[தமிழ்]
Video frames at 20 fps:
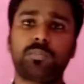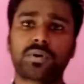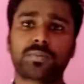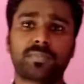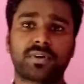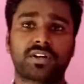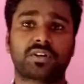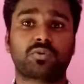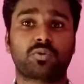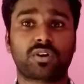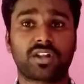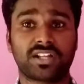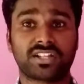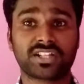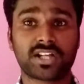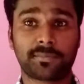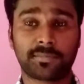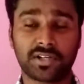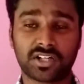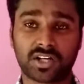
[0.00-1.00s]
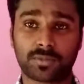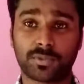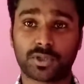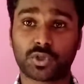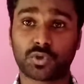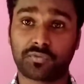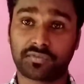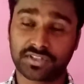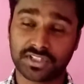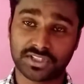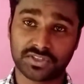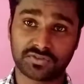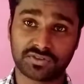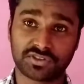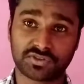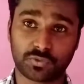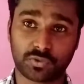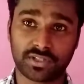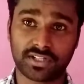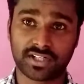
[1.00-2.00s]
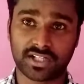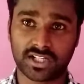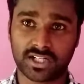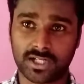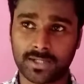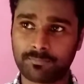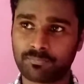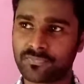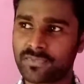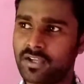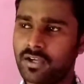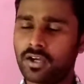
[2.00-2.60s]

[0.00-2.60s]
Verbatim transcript: ஓப்பன் பண்ணக்கூடாது அப்படின்ற மாதிரி ஒரு விஷயத்த வந்து சொல்லியிருக்காங்க